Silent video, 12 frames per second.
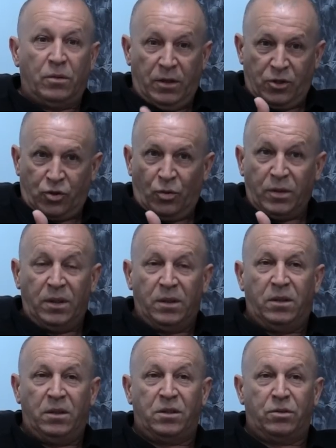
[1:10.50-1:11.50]
Des gens qui
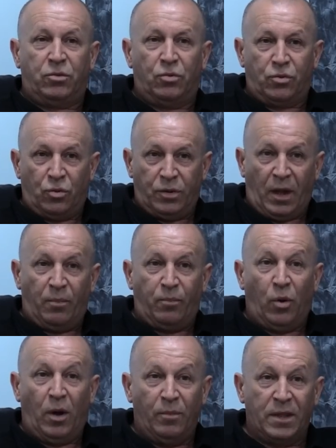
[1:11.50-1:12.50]
disent que ce
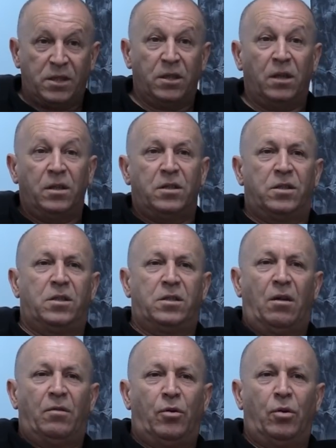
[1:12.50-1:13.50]
drapeau amazir
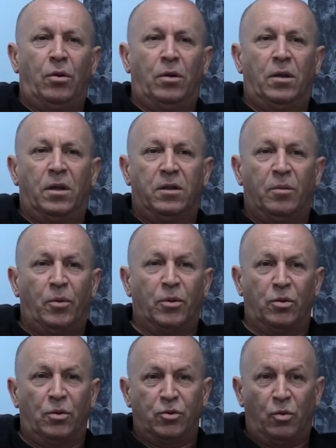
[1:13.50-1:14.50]
existe avant
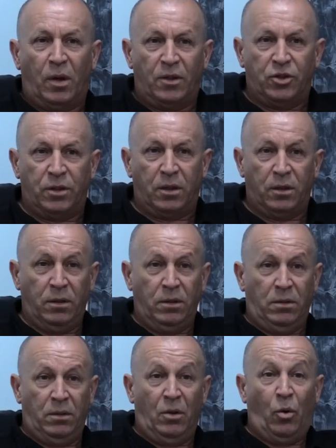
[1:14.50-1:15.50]
l'indépendance de
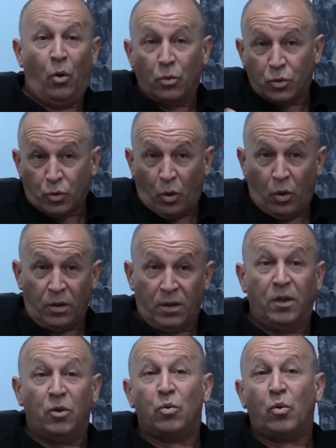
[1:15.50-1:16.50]
l'Algérie ont tort,
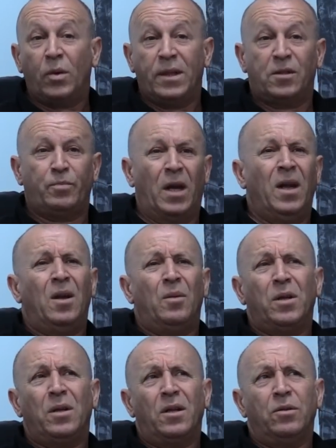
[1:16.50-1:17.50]
ils ne connaissent pas.
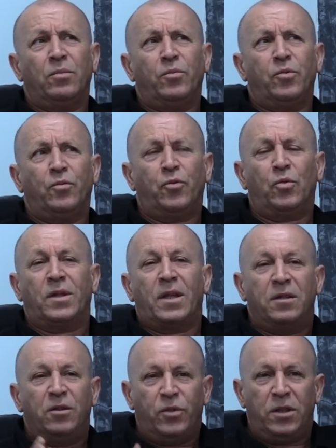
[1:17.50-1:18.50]
Ben là, il faut contre
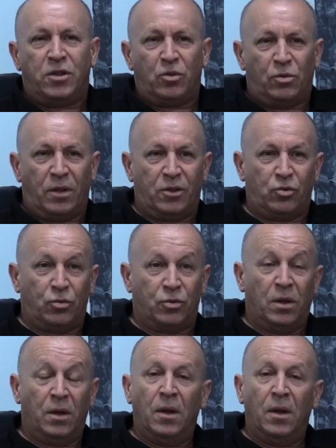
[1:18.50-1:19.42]
la définition de la chose.